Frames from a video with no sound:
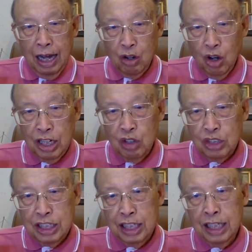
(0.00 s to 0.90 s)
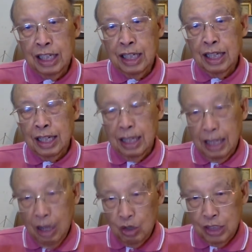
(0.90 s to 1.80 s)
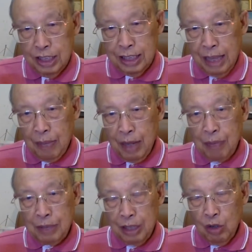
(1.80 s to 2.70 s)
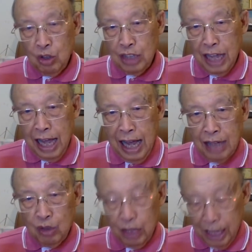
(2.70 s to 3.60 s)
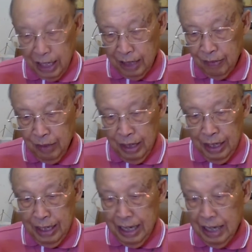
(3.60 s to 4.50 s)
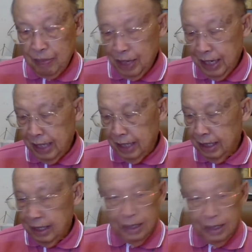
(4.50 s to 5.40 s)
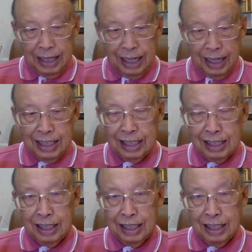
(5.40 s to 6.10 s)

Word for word: ก่นเขาสีเอาศึกษา พระคัมภีร์กันริงสรรเสริญ